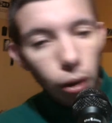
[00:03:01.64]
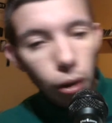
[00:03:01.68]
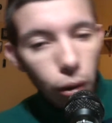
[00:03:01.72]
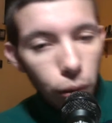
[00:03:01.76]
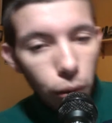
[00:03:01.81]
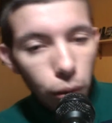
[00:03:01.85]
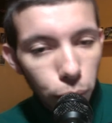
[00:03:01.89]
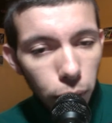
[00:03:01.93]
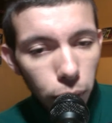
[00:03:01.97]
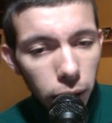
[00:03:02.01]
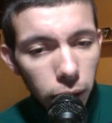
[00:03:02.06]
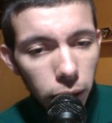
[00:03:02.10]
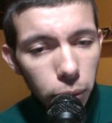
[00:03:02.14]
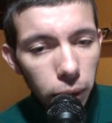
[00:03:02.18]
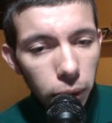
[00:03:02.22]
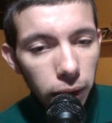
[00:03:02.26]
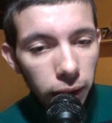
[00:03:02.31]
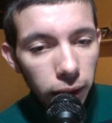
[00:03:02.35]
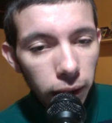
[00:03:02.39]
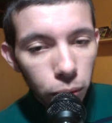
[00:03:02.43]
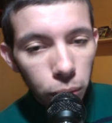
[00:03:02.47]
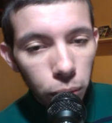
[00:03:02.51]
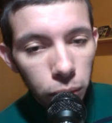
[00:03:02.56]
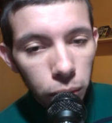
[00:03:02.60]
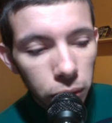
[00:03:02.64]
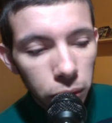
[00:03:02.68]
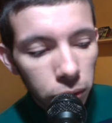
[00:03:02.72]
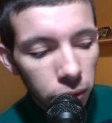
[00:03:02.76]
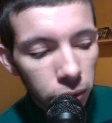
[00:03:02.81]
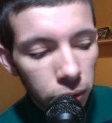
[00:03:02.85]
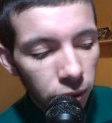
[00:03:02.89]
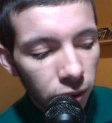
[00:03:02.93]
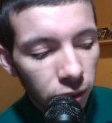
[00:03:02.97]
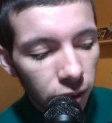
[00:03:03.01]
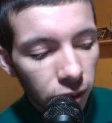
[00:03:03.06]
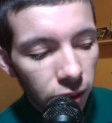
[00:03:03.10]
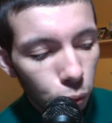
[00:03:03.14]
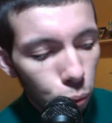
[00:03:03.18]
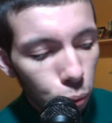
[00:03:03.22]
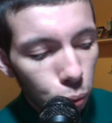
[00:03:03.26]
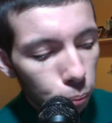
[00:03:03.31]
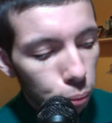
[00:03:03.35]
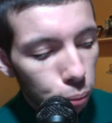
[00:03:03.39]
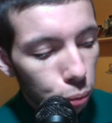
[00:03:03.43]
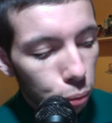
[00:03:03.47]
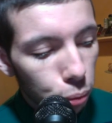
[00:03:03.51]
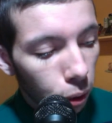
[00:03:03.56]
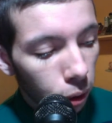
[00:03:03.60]
Voilà, voilà. Donc euh, c'est tout
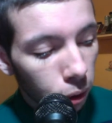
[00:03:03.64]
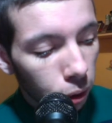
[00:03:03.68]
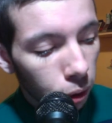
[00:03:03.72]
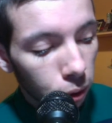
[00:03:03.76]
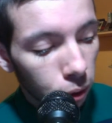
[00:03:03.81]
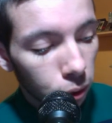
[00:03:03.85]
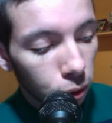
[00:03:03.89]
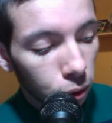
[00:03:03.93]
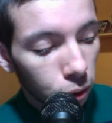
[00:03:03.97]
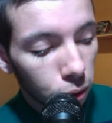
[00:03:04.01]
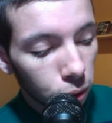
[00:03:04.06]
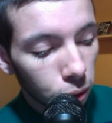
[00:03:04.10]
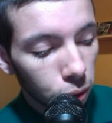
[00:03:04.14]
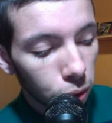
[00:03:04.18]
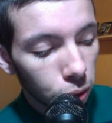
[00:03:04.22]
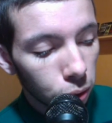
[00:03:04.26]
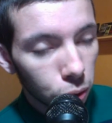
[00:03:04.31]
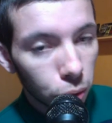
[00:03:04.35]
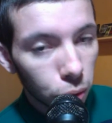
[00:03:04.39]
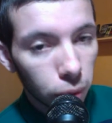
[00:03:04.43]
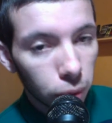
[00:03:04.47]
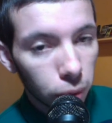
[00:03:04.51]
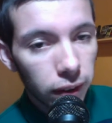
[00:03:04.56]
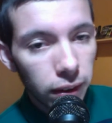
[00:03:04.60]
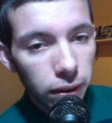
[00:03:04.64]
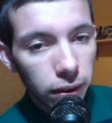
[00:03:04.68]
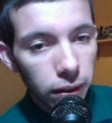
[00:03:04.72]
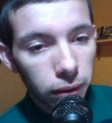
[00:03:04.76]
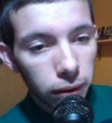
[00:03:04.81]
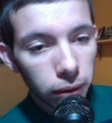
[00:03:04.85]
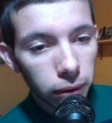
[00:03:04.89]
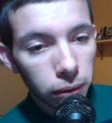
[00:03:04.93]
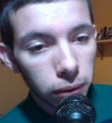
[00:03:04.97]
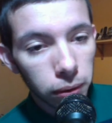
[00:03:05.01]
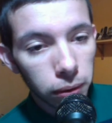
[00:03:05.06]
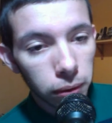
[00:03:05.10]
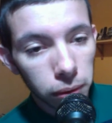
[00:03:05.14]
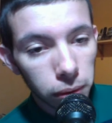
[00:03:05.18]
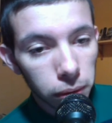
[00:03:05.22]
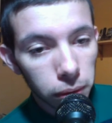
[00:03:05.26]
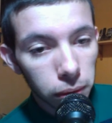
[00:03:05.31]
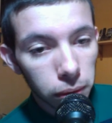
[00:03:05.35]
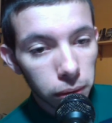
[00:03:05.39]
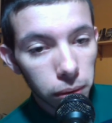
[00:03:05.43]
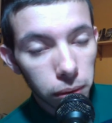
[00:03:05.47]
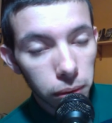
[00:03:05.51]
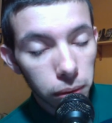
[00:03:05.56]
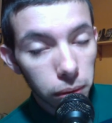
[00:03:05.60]
pour côté
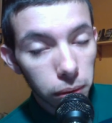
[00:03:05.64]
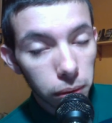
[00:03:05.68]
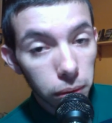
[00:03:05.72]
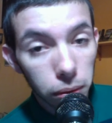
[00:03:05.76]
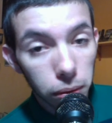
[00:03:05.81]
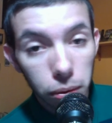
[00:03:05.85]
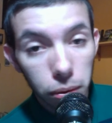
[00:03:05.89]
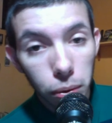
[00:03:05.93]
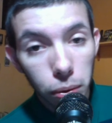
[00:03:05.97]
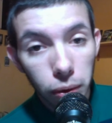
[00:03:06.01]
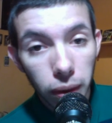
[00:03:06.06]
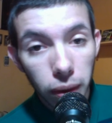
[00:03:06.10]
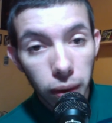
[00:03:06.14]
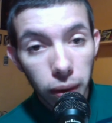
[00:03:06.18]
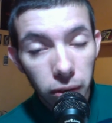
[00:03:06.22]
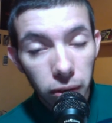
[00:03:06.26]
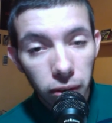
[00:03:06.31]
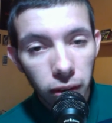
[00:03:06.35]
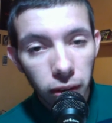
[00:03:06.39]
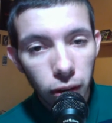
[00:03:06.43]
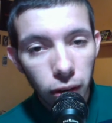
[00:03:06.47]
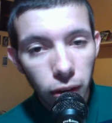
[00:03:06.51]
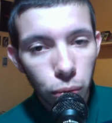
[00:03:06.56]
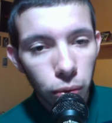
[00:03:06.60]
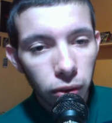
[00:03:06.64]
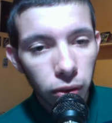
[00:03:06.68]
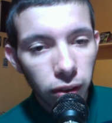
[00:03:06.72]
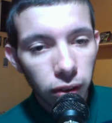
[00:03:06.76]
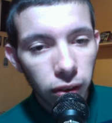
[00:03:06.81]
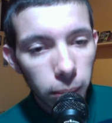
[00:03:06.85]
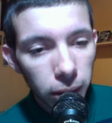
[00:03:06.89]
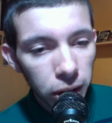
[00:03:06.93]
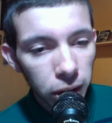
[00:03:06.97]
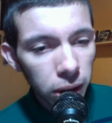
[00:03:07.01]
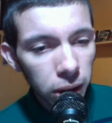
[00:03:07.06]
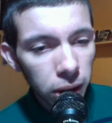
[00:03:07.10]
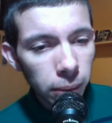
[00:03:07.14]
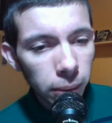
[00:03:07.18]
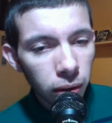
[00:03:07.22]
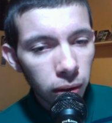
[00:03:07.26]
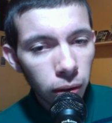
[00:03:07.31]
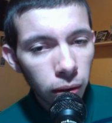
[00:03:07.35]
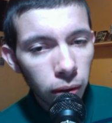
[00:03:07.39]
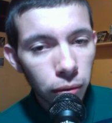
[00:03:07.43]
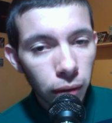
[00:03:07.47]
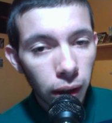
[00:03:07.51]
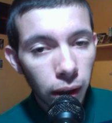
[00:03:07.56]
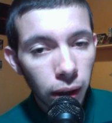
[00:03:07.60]
côté présentation de cette machine.
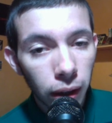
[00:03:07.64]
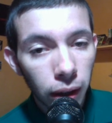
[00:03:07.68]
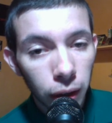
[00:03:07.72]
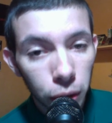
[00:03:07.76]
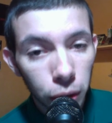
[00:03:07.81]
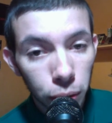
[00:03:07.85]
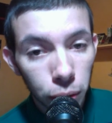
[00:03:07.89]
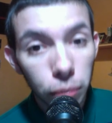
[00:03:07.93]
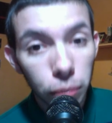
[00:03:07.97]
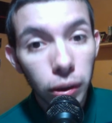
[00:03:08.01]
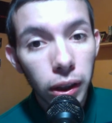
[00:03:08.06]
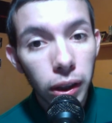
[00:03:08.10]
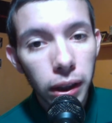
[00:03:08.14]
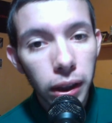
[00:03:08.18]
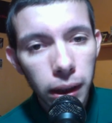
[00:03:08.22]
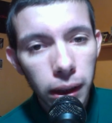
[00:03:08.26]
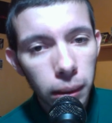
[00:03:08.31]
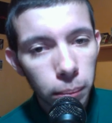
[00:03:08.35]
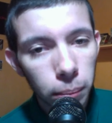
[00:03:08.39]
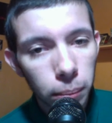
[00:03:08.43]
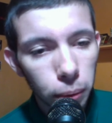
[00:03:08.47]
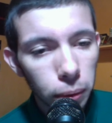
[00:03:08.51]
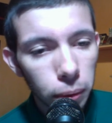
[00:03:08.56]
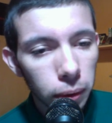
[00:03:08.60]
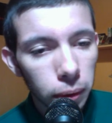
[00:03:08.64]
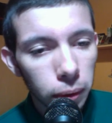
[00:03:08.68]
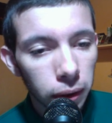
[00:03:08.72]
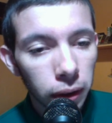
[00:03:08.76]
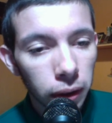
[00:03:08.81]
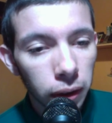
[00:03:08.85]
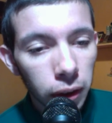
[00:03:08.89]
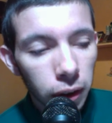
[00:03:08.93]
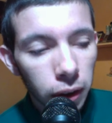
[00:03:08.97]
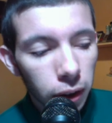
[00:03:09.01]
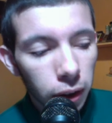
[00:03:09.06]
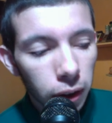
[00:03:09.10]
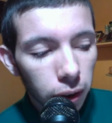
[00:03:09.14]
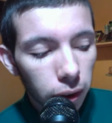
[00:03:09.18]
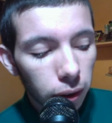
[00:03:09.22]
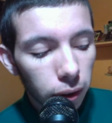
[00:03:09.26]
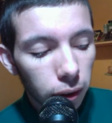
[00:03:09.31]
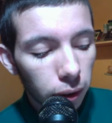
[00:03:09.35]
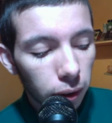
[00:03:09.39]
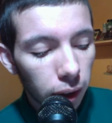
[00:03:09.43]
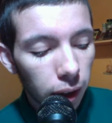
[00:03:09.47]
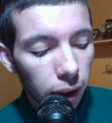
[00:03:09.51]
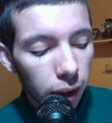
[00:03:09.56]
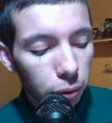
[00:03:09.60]
Maintenant, on va, je vais vous décrire un peu
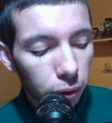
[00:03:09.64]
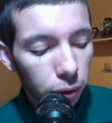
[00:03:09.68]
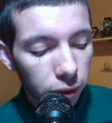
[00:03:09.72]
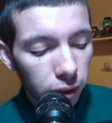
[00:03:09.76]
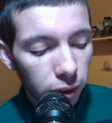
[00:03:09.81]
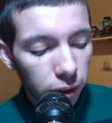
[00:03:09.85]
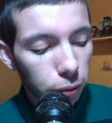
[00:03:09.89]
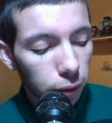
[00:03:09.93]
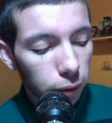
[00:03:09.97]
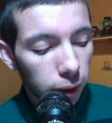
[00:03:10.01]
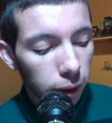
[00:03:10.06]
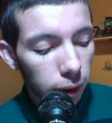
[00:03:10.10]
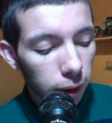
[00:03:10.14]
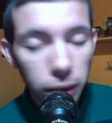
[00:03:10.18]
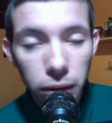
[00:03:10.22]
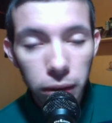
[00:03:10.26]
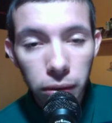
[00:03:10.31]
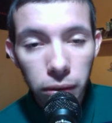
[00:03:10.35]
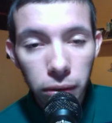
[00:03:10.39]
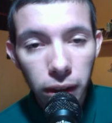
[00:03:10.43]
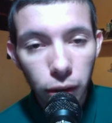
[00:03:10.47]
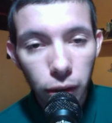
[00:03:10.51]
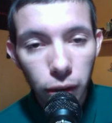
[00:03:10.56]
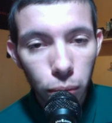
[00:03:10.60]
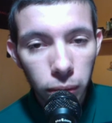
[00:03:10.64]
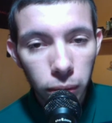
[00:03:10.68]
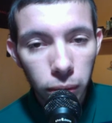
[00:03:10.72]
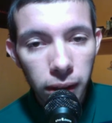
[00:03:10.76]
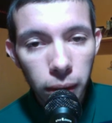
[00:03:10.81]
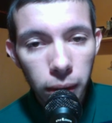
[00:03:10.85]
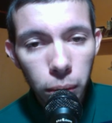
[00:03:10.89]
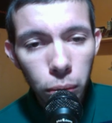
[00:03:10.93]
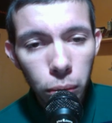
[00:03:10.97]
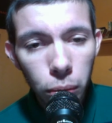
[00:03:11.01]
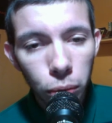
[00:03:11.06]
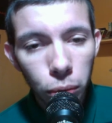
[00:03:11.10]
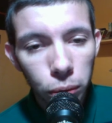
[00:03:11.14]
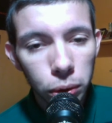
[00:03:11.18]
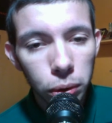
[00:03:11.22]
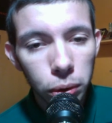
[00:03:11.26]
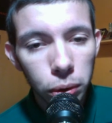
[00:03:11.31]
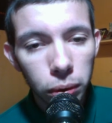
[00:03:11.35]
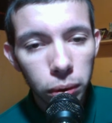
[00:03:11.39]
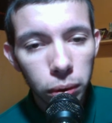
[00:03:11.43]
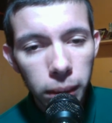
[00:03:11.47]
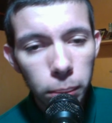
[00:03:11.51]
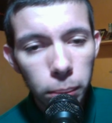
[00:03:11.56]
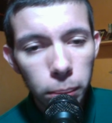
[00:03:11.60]
l'avancée, enfin les modifications qu'il y a eu. Donc
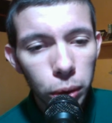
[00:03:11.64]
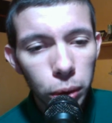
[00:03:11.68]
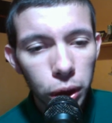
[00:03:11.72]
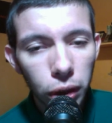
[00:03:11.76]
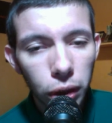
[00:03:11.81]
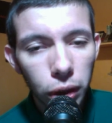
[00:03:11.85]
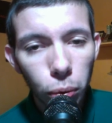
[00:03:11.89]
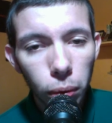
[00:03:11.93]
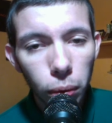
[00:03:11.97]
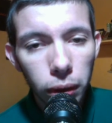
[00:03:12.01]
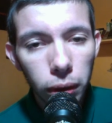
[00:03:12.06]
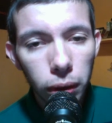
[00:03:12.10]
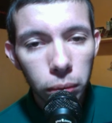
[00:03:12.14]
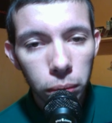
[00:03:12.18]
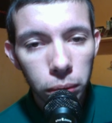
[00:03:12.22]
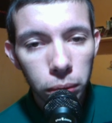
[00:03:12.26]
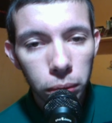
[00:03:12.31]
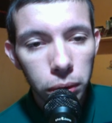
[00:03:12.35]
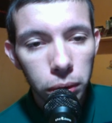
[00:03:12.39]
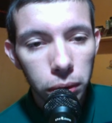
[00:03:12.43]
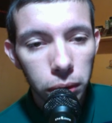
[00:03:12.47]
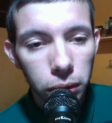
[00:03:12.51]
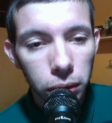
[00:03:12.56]
l'ebook G3, donc